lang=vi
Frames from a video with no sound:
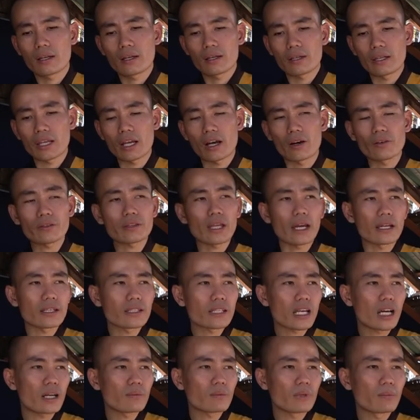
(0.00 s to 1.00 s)
và hỏi tại
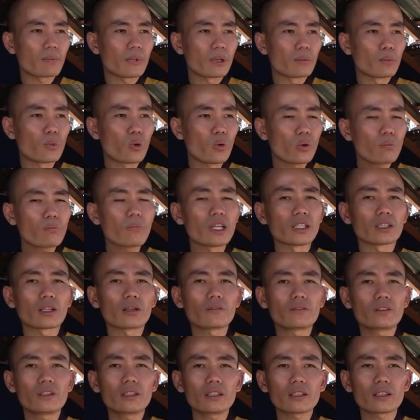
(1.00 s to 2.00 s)
sao mà mình muốn mình có
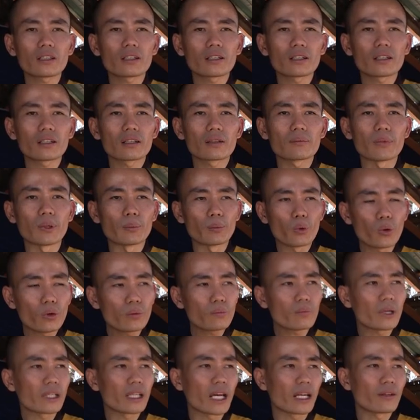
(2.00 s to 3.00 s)
phước mình
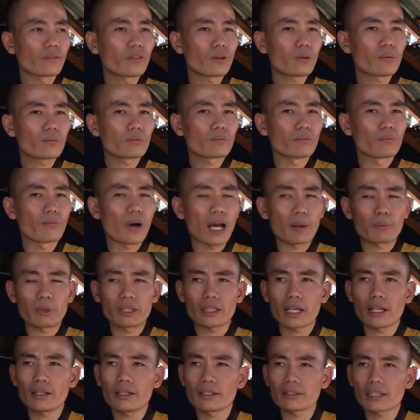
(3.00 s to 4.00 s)
muốn mình hạnh phúc mà mình
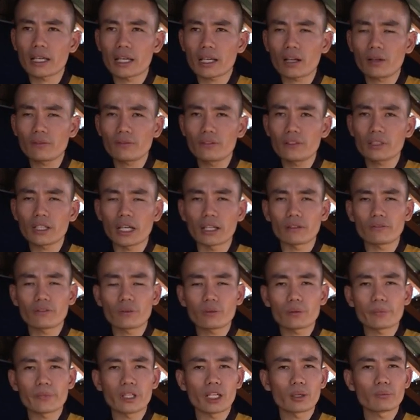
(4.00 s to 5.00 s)
thấy người ta có phước hạnh
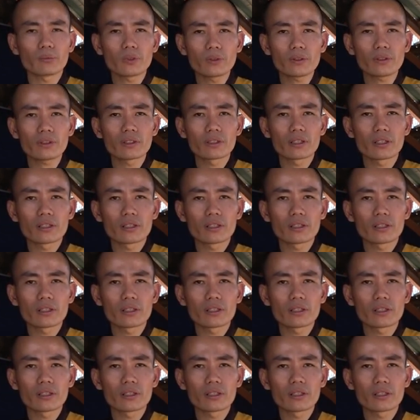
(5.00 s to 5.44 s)
phúc của mình không muốn